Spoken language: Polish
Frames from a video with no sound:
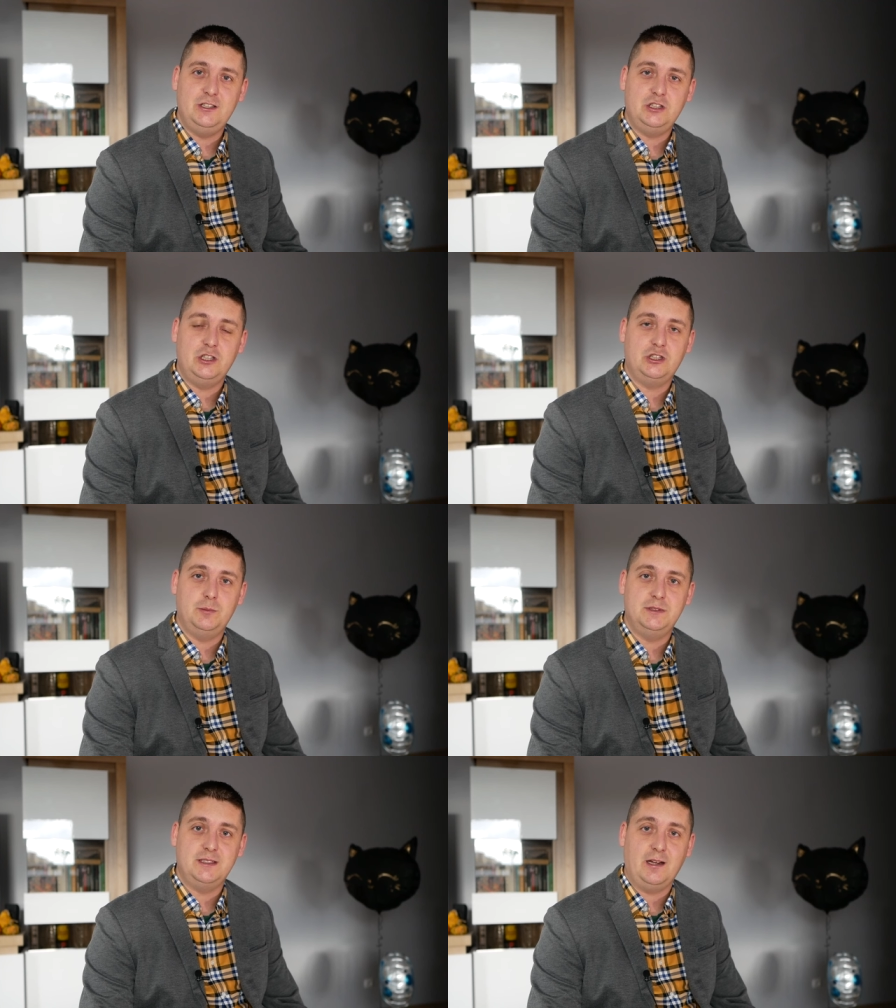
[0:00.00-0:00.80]
się
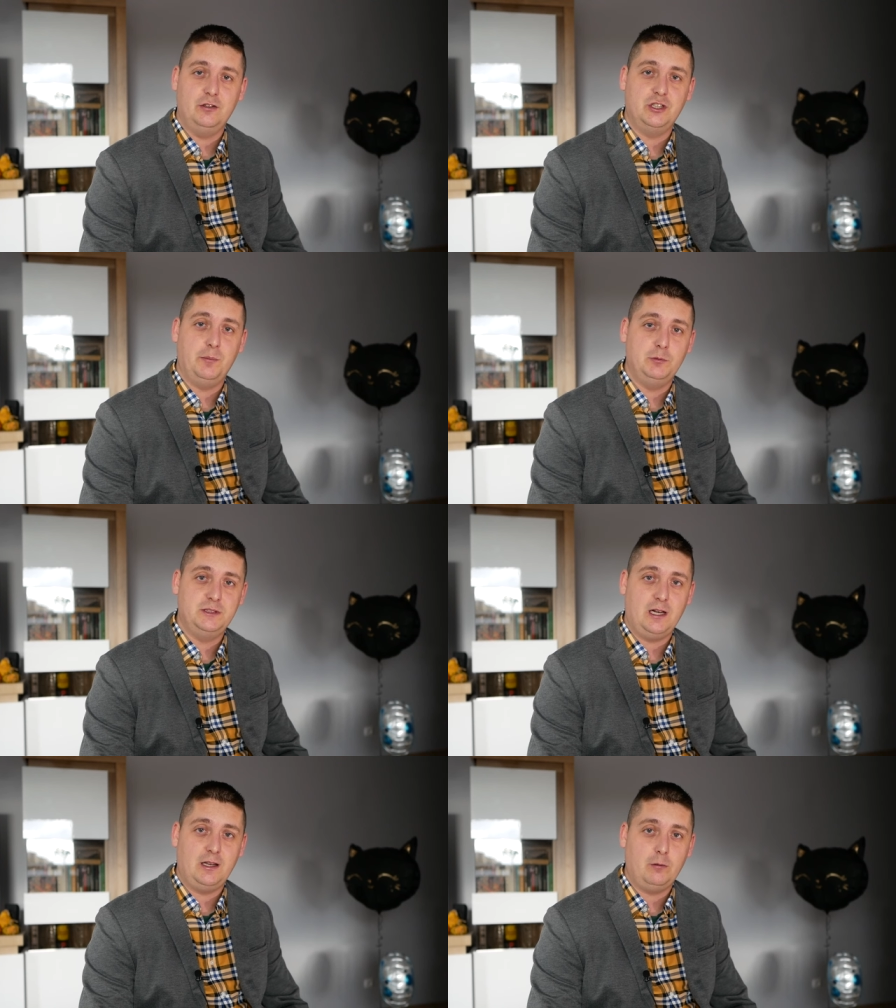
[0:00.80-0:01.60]
cieszymy z tego, że był
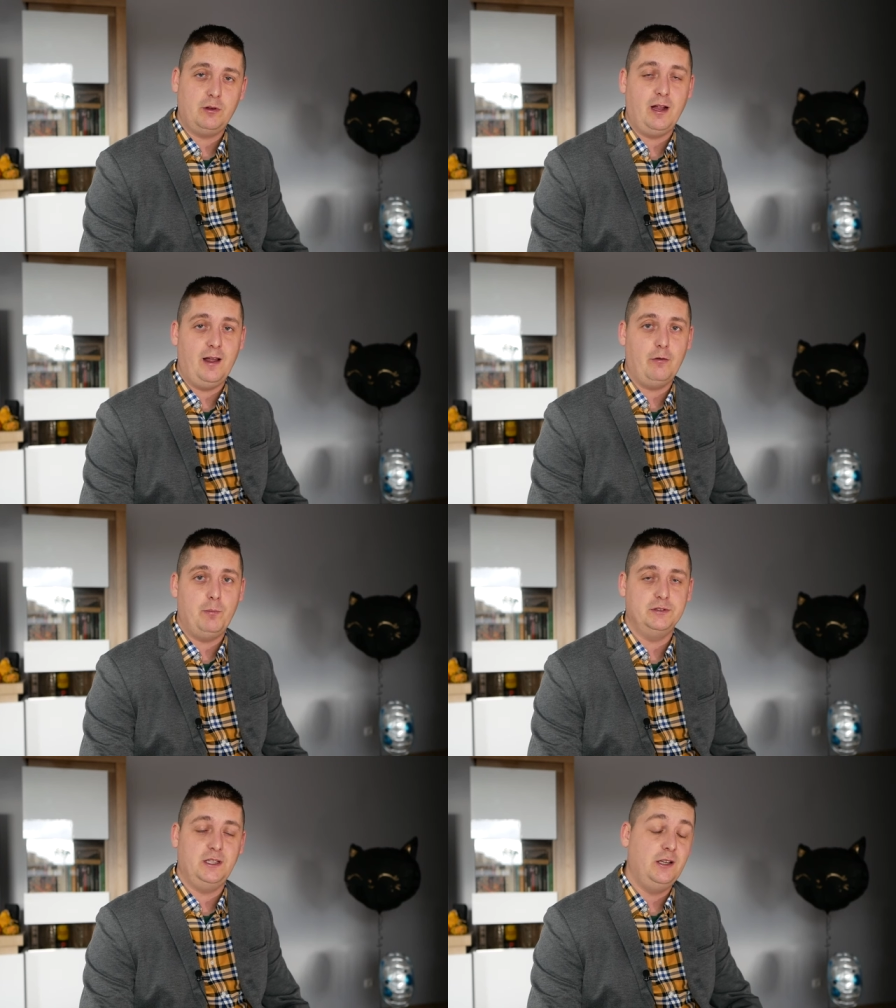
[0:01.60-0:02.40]
sold na Lechu
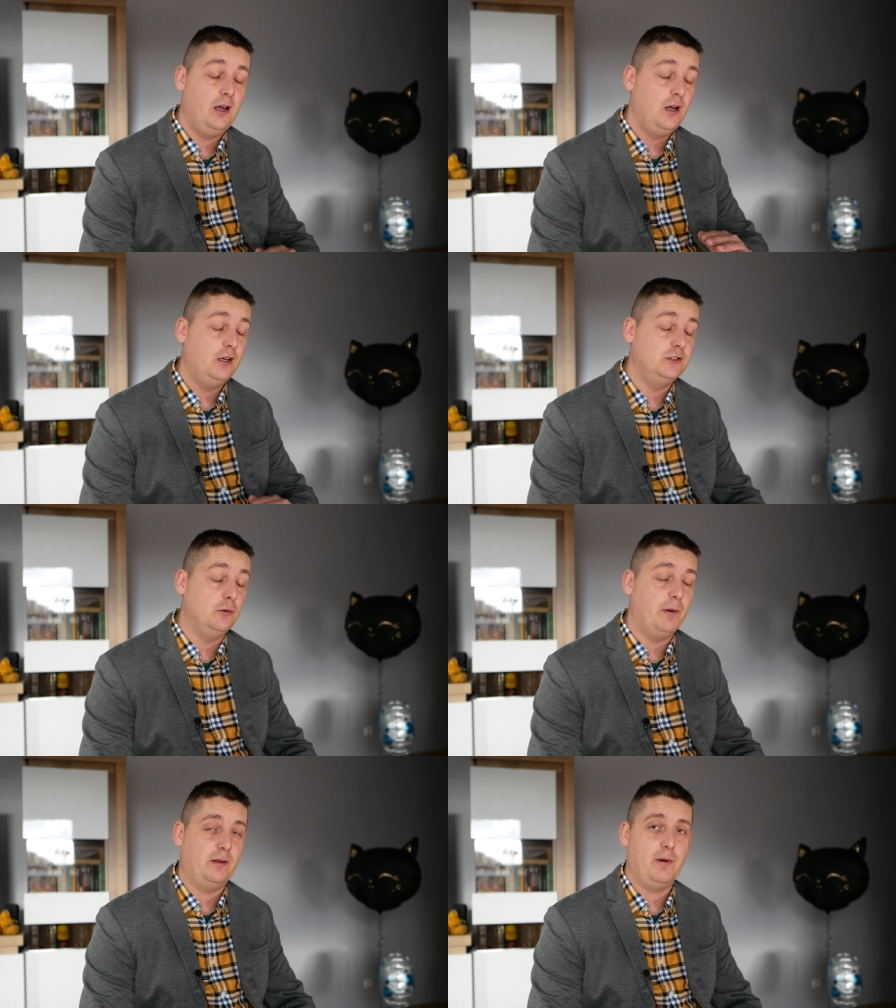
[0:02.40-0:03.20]
Poznań
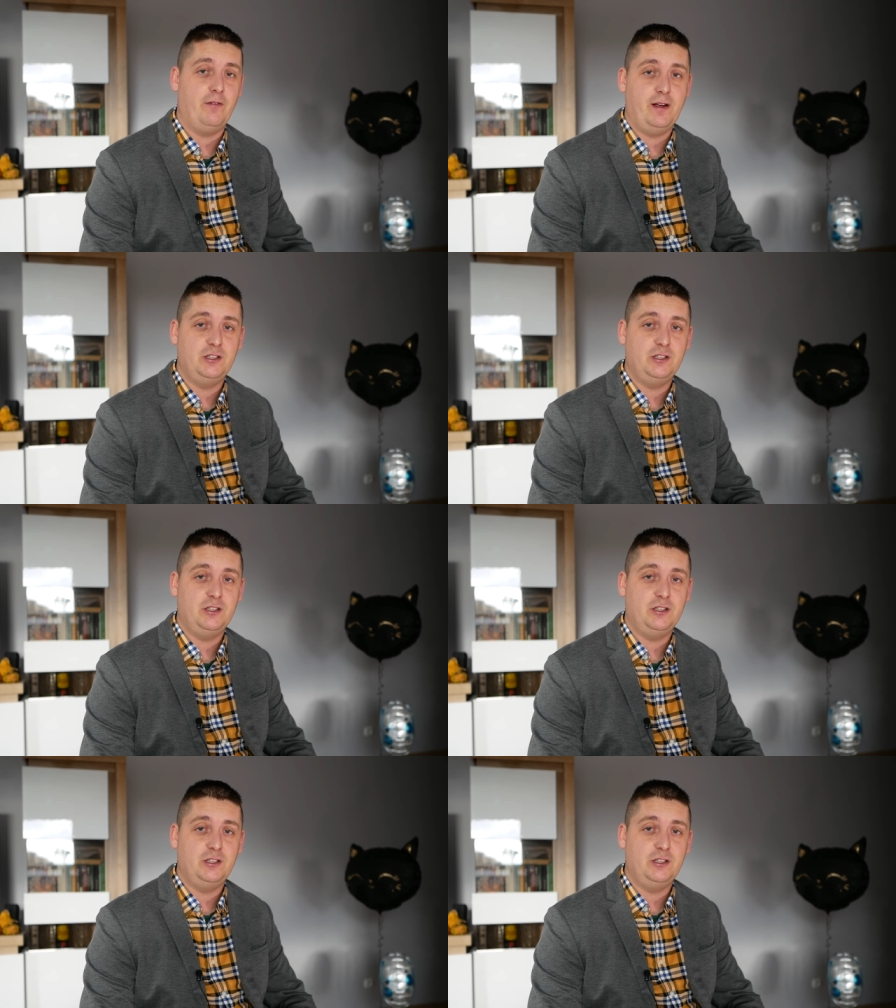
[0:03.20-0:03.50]
super sprawa.